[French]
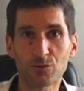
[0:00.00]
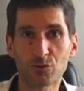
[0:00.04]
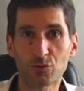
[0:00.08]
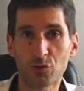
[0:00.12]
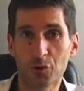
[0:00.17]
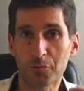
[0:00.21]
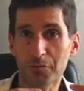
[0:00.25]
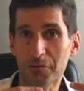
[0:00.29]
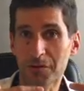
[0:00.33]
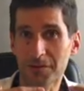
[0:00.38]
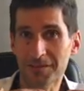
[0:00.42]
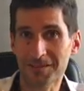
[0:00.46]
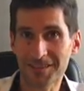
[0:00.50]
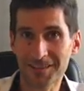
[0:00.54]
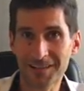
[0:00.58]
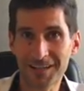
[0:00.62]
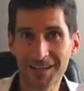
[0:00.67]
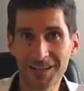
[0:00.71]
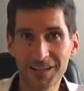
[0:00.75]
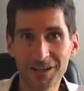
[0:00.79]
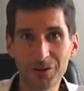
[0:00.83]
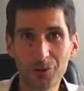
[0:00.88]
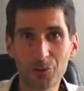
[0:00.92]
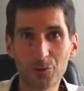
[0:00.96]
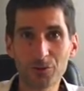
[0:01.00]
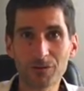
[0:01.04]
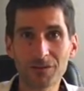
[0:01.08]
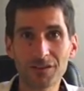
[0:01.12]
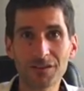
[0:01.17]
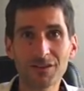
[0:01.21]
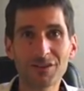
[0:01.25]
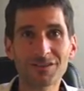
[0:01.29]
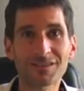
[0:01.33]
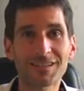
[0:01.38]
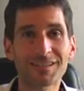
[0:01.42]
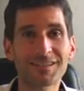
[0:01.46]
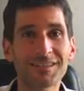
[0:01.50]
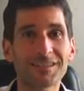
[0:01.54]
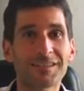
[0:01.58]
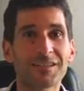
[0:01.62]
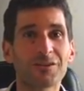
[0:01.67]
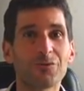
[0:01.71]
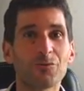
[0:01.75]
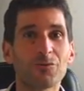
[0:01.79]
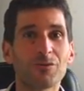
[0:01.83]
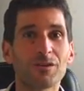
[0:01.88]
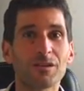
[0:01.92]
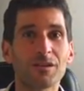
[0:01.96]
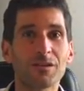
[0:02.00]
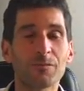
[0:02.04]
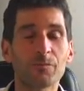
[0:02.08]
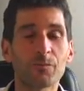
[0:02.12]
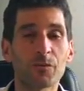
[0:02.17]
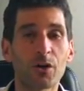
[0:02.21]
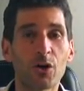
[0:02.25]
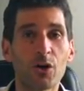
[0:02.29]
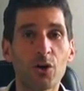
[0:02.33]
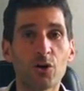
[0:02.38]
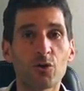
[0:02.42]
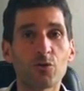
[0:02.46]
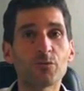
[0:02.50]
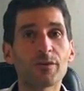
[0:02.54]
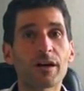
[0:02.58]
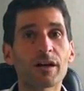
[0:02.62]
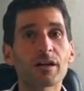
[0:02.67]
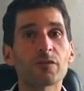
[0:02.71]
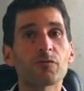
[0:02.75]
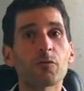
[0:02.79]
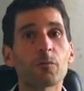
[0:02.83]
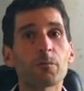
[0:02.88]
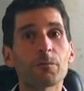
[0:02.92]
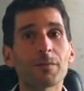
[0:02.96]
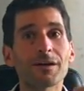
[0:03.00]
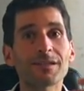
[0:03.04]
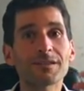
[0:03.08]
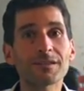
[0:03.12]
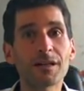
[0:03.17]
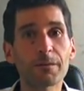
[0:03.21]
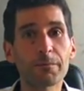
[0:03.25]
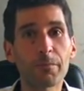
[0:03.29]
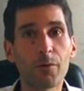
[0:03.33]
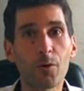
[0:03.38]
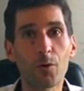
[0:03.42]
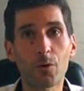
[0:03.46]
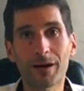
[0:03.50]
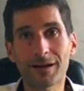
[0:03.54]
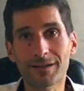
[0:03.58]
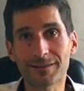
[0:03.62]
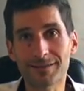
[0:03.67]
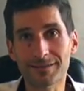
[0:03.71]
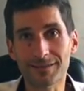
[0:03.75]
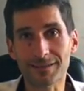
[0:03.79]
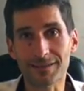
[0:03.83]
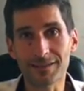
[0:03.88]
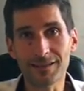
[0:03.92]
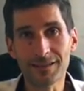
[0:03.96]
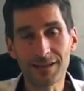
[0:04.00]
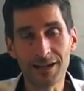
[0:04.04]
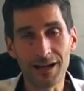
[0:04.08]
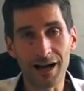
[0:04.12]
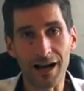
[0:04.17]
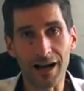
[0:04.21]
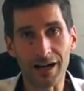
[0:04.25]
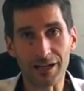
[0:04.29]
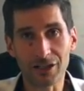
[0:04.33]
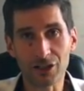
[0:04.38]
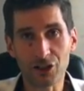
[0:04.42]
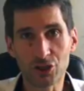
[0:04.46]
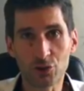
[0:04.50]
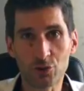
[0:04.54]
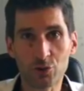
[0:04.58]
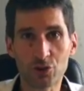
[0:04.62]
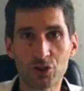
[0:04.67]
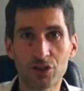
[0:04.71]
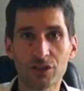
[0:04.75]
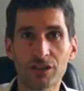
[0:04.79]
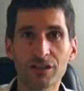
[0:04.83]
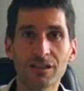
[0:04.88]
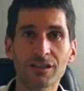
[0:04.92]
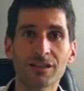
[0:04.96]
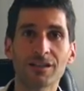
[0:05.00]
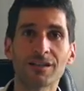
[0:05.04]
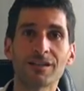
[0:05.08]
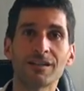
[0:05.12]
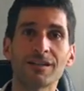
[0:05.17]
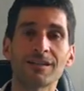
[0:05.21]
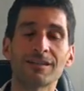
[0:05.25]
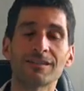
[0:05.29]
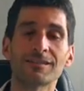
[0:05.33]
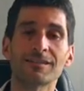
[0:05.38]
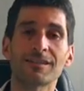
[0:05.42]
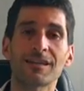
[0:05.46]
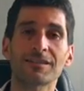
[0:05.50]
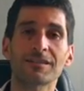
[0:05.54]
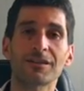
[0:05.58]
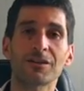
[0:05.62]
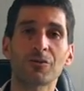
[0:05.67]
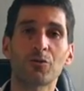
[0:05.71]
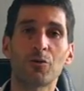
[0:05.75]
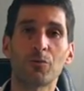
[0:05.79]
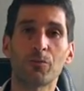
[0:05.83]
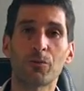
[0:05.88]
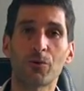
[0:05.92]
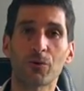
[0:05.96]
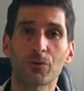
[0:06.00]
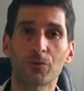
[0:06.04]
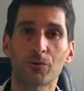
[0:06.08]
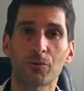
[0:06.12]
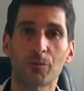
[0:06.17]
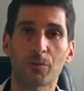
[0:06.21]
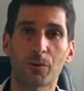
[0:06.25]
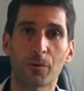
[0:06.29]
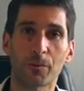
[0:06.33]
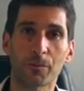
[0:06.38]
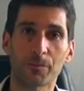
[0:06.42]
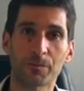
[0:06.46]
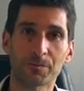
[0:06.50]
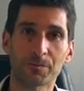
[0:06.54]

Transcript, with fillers: nous sommes sclérosés dans un état donné, nous n'arrivons pas à progresser, à changer certains comportements.